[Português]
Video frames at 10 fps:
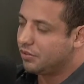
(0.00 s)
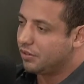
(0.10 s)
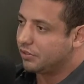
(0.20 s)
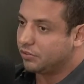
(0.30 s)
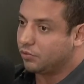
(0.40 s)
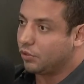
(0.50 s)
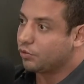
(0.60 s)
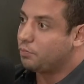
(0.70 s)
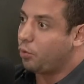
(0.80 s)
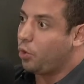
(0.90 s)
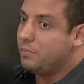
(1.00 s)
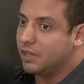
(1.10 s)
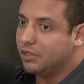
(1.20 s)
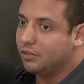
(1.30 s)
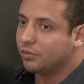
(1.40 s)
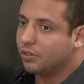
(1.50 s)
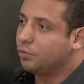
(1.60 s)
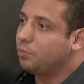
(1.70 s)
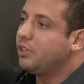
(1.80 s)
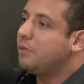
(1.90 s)
assim, um negócio proibido, eu não
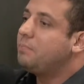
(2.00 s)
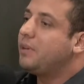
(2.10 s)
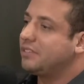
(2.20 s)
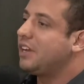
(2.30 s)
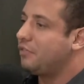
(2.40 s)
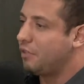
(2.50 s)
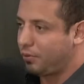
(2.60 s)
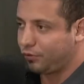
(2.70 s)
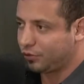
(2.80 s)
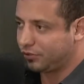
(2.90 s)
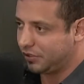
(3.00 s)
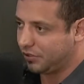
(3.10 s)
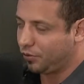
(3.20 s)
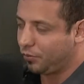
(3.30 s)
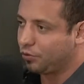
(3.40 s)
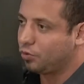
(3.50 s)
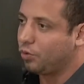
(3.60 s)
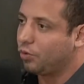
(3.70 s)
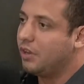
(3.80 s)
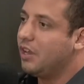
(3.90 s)
poderia prescrever para você. Como que eu
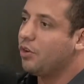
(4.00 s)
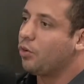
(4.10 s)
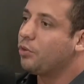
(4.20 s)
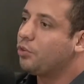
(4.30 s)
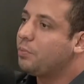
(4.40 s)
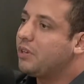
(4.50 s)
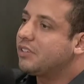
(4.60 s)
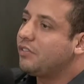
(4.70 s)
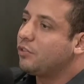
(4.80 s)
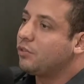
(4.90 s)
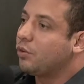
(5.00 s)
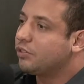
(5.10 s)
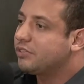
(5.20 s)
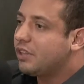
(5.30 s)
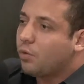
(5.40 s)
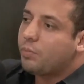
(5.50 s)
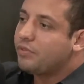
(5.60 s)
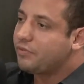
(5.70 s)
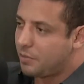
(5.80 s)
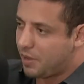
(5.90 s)
tô, como que eu tô prescrevendo um negócio que você compra em
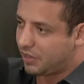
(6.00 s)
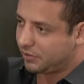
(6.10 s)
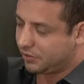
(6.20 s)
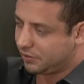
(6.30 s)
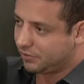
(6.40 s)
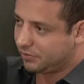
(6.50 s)
farmácia?